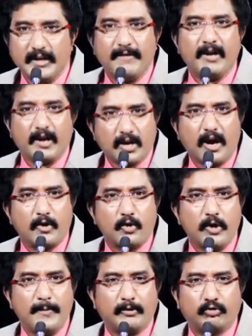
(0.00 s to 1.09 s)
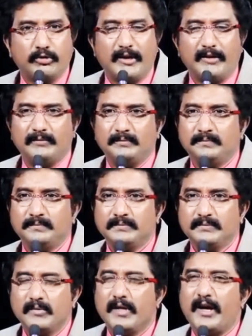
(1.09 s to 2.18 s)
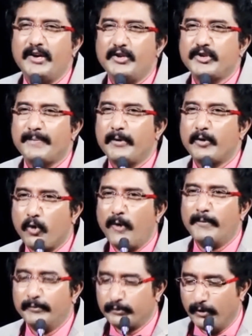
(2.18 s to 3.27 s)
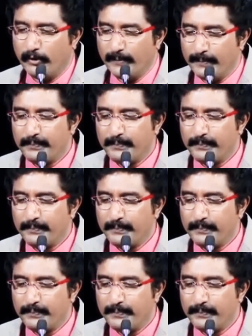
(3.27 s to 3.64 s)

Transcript: ఏమన్నా కారు కొనిపెడుతుందా అని చెప్పి కోపంతో